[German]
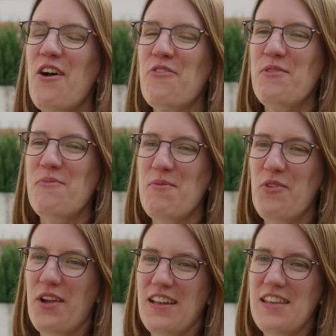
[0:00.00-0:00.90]
Auf dem
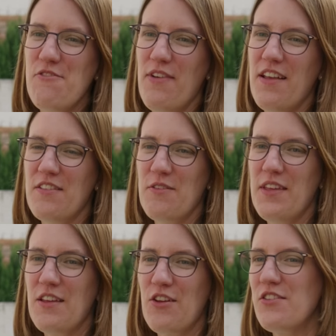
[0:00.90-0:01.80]

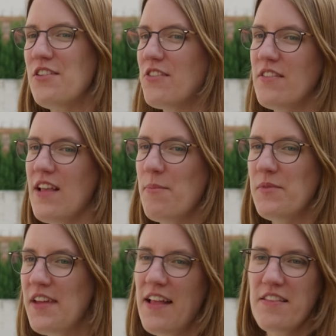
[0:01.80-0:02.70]
Demokratiefestival könnt ihr
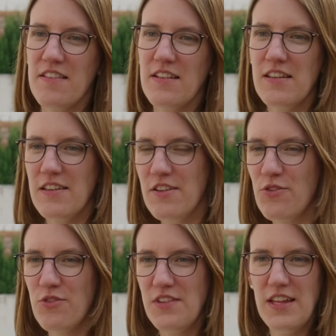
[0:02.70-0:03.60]
zusammen tanzen,
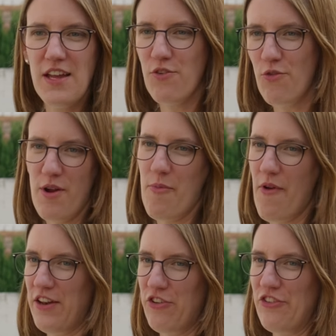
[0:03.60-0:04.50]
diskutieren oder
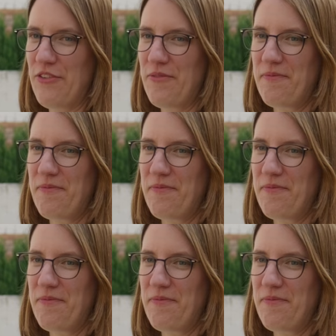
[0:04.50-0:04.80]
brunchen.